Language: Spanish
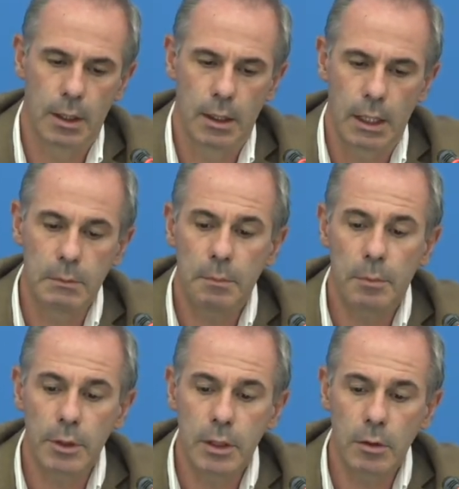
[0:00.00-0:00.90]
Hemos
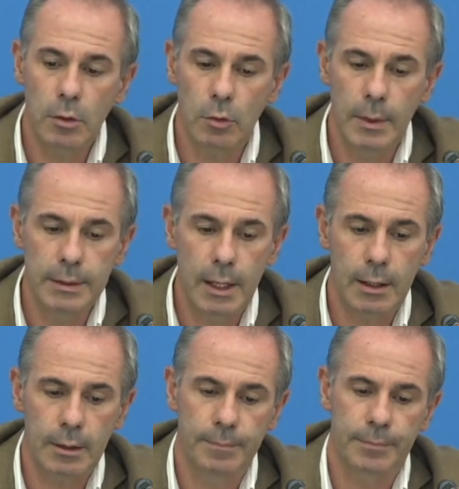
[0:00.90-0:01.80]
podido
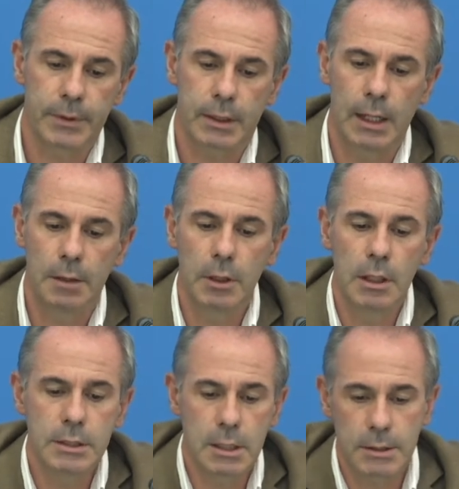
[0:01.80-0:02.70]
documentar que la
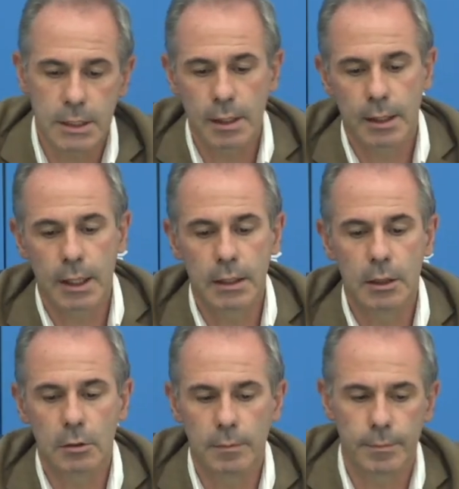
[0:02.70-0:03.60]
violencia basada en
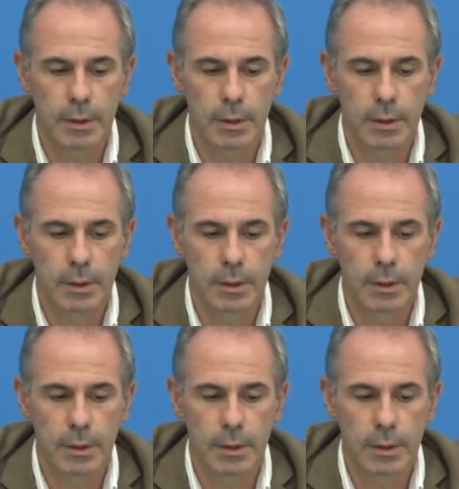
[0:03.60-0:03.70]
género